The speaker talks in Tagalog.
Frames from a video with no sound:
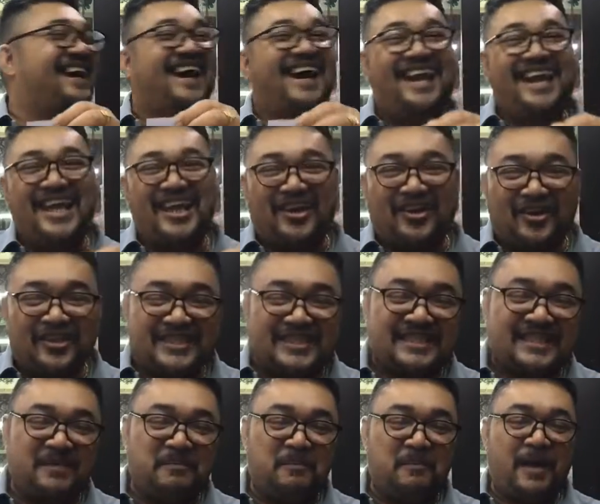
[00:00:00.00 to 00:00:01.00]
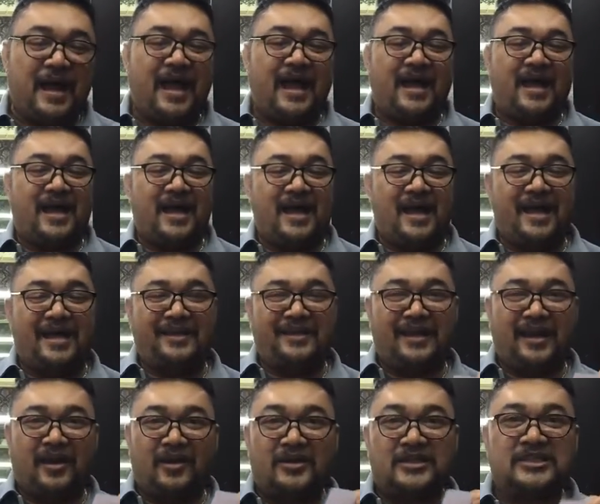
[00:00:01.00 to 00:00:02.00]
Tagalikod Simbahan
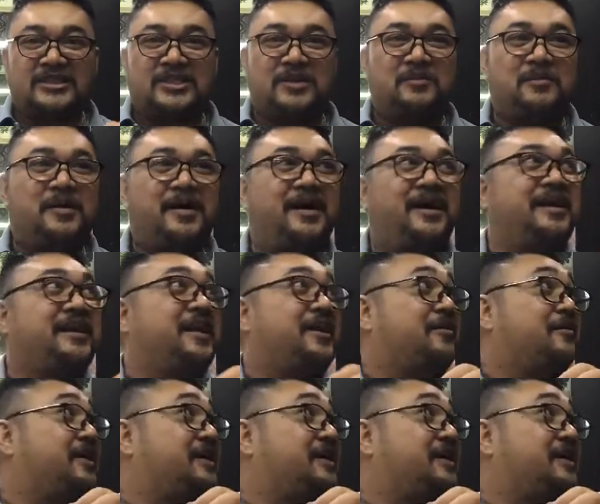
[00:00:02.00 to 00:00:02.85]
nga customer ni